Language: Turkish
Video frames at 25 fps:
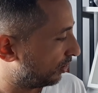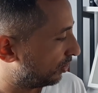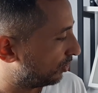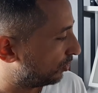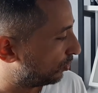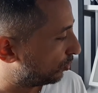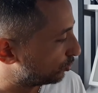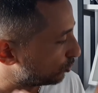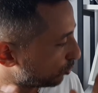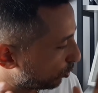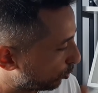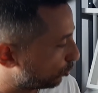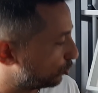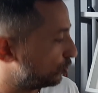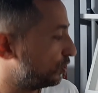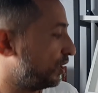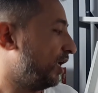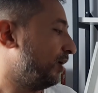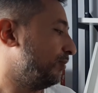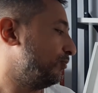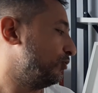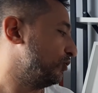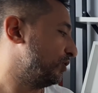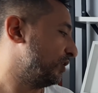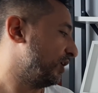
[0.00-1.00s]
O çok
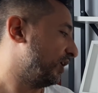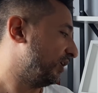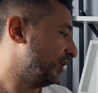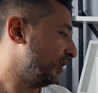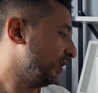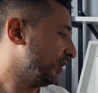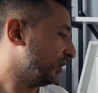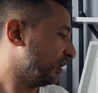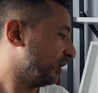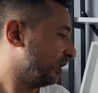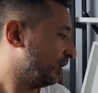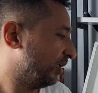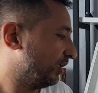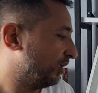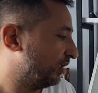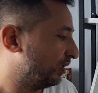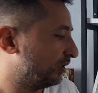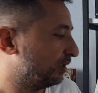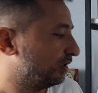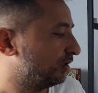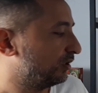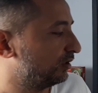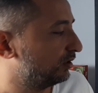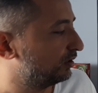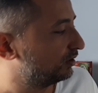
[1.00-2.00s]
güzel bir özellik.
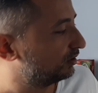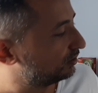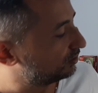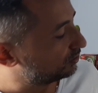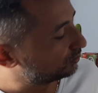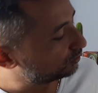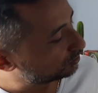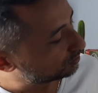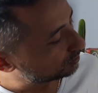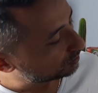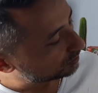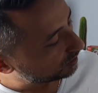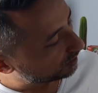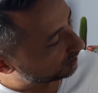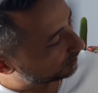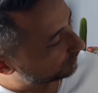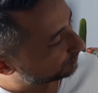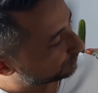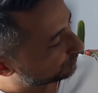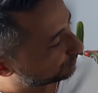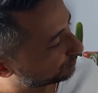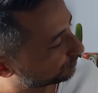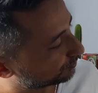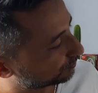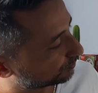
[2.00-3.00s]
E, şurada
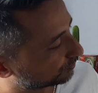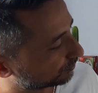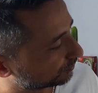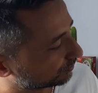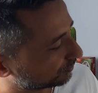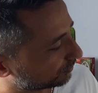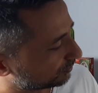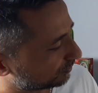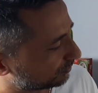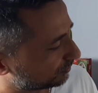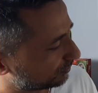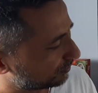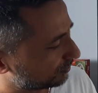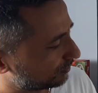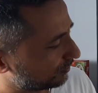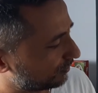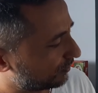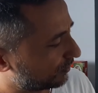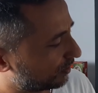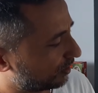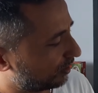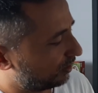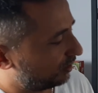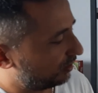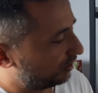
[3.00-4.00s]

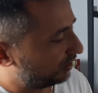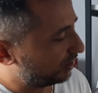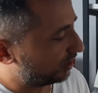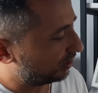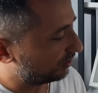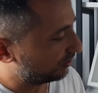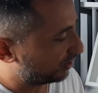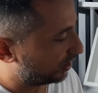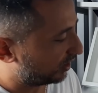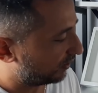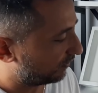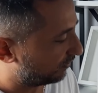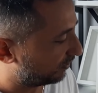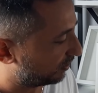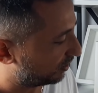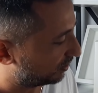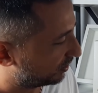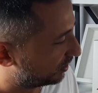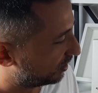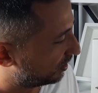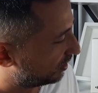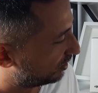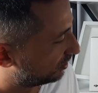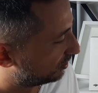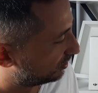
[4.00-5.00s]
e, yan
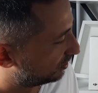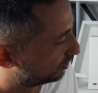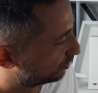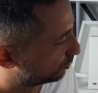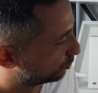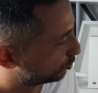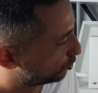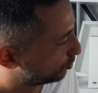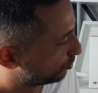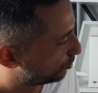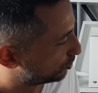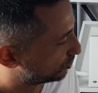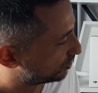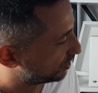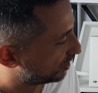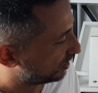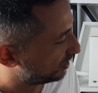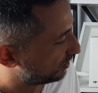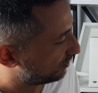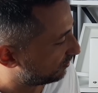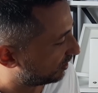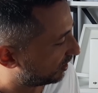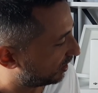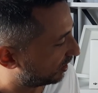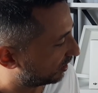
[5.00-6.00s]
taraflarda e, zoom
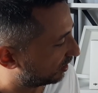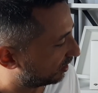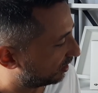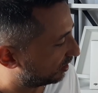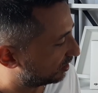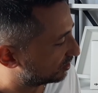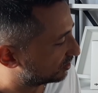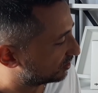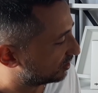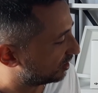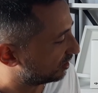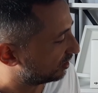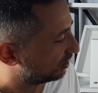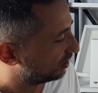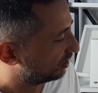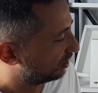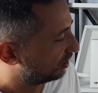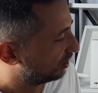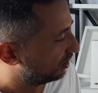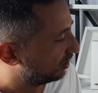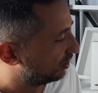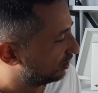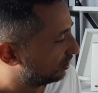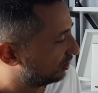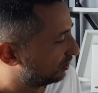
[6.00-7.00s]
özelliği var arkadaşlar.
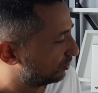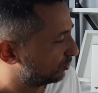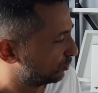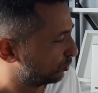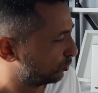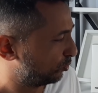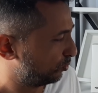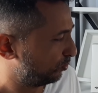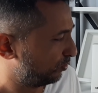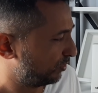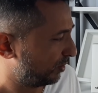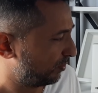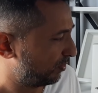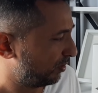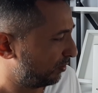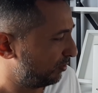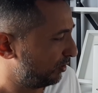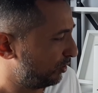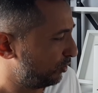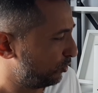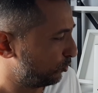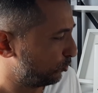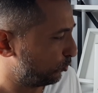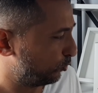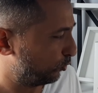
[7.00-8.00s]
Zoom
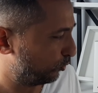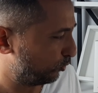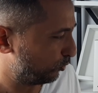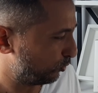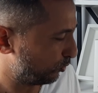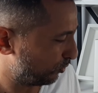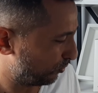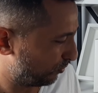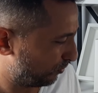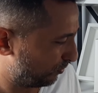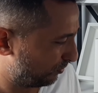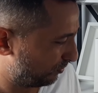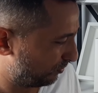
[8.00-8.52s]
yapabiliyorsunuz.